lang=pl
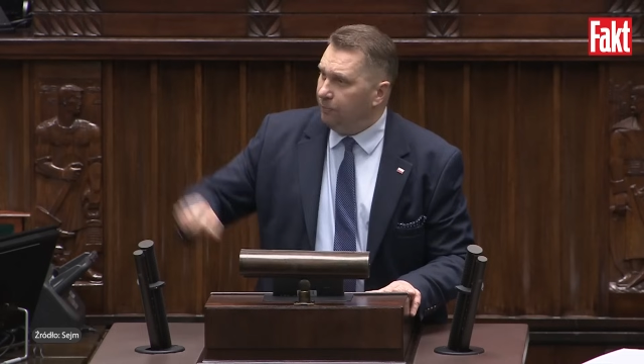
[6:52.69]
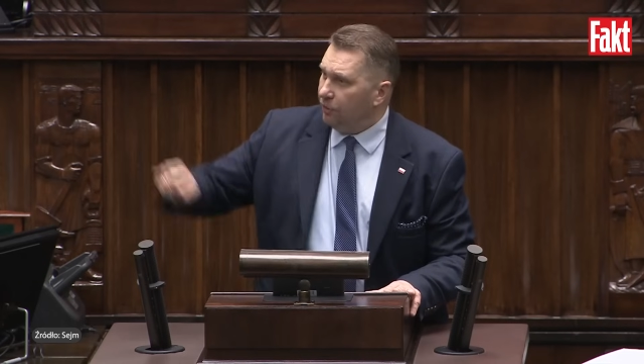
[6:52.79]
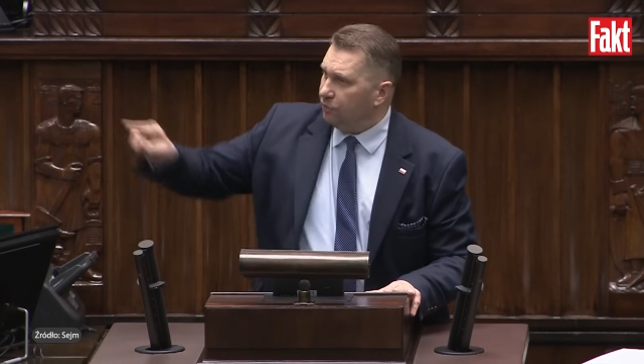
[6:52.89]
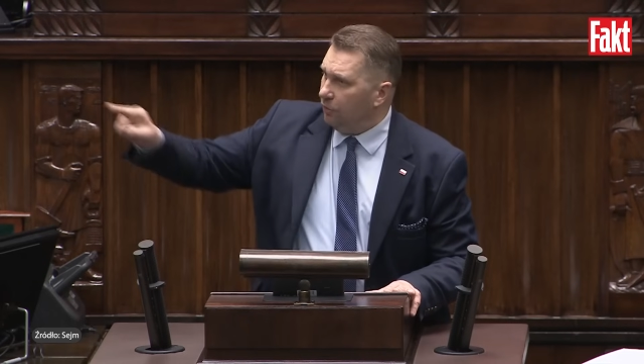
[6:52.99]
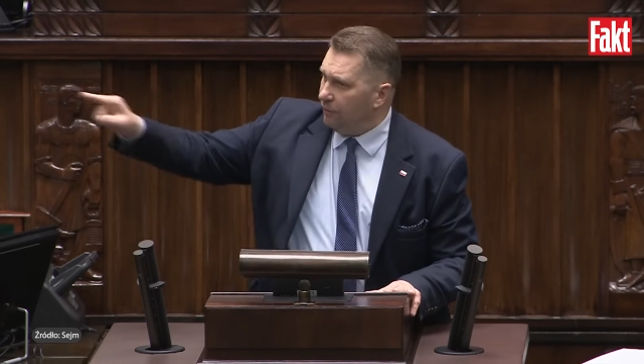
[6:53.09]

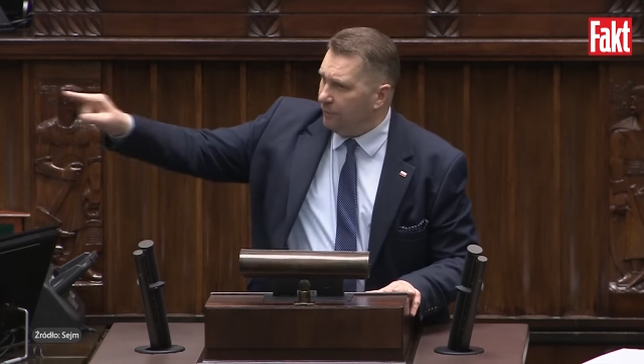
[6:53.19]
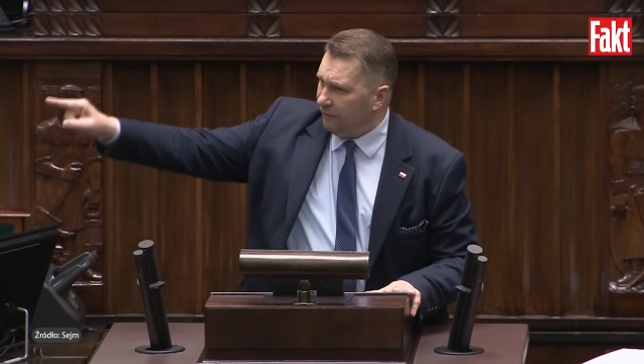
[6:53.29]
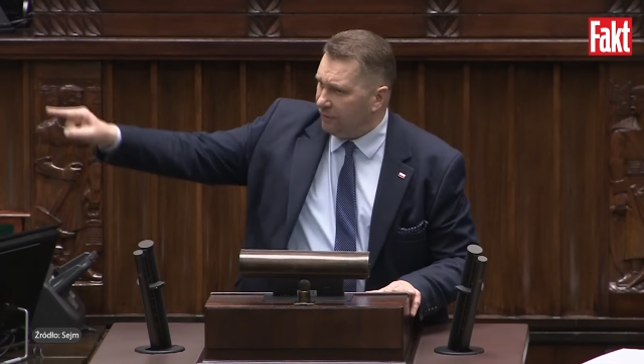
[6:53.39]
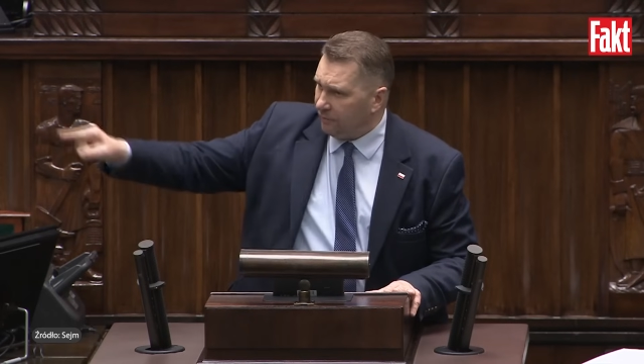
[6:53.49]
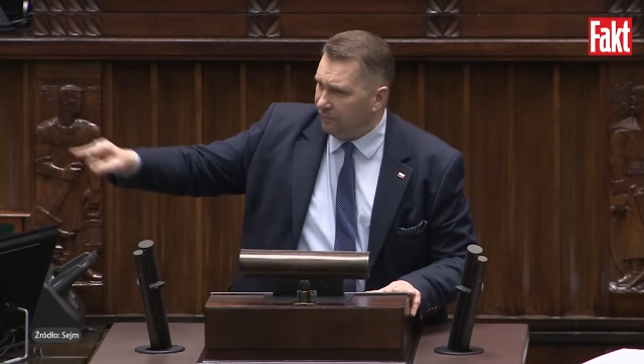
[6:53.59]
posłowie
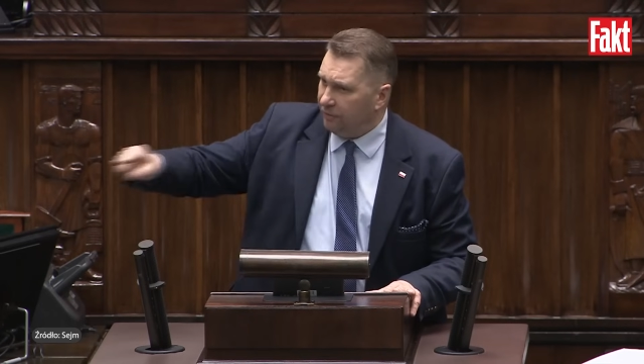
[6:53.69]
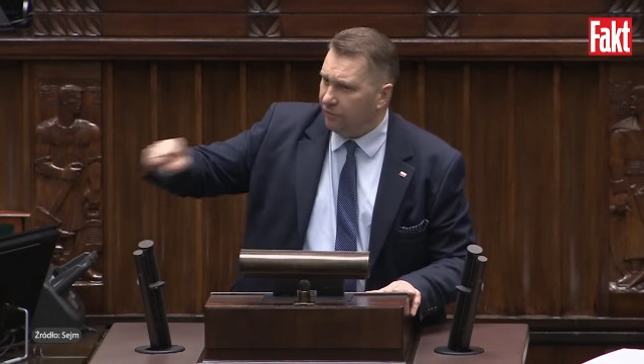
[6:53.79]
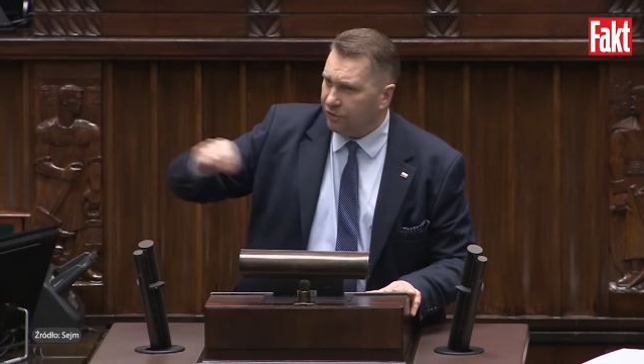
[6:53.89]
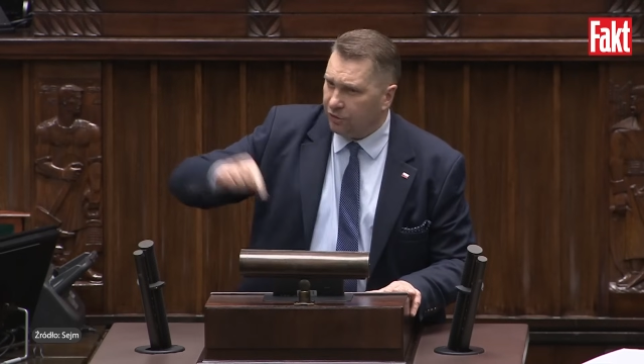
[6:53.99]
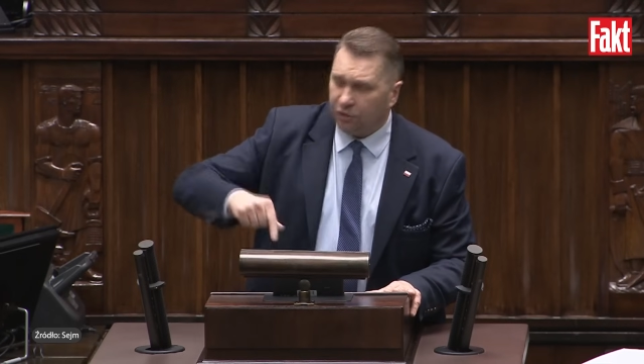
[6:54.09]
Prawa i
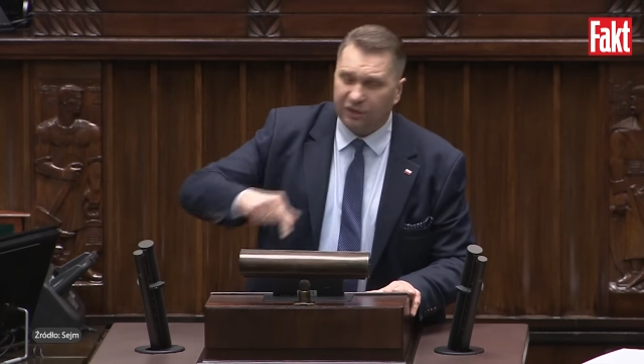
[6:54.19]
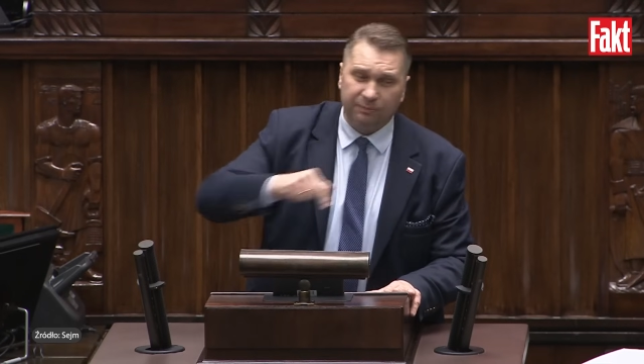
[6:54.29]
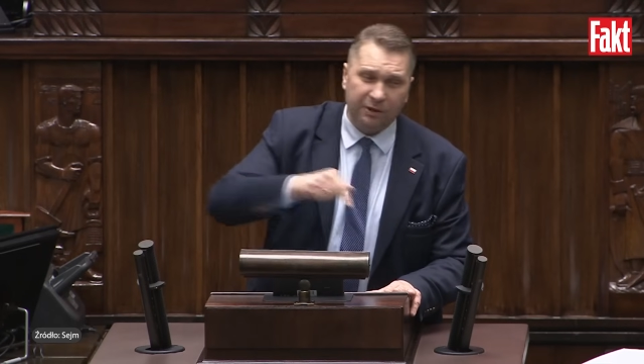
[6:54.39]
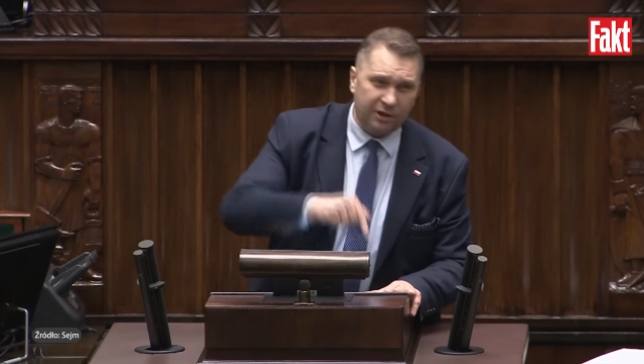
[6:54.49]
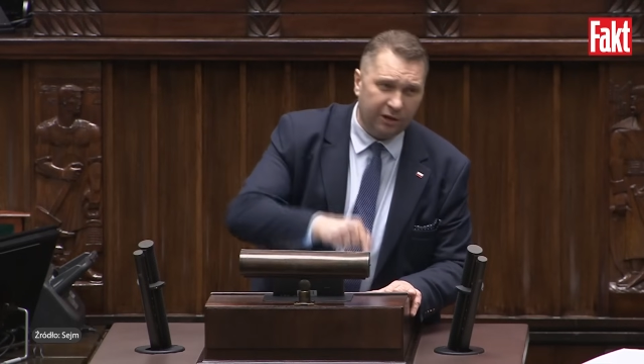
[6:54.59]
Sprawiedliwości rząd
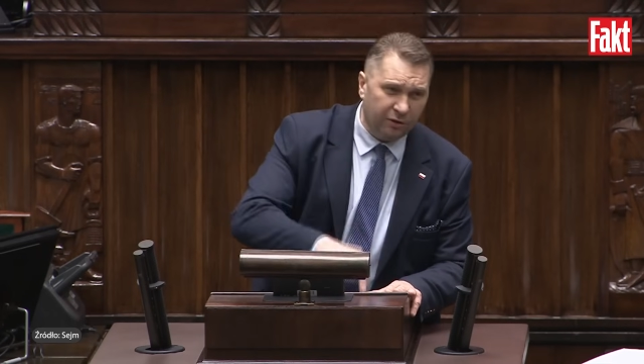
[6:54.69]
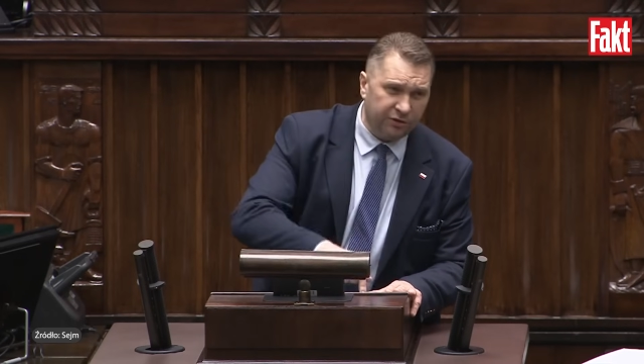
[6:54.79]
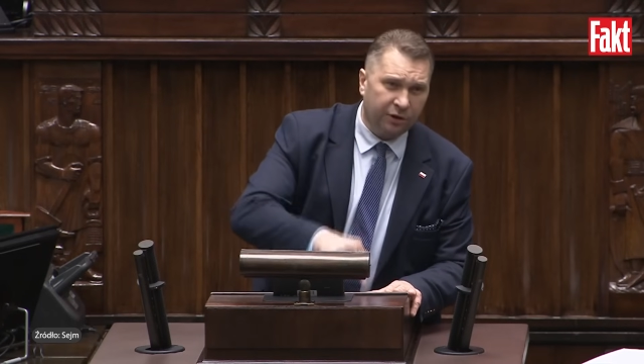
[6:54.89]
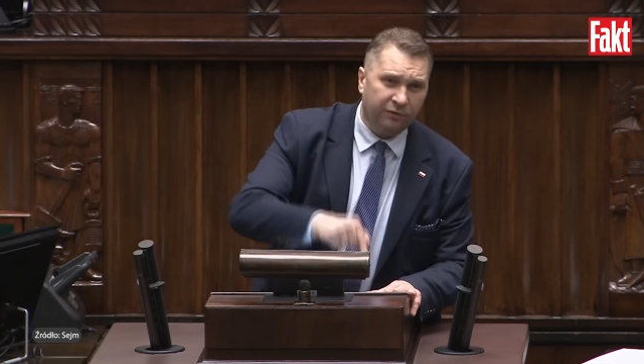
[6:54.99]
zmierzający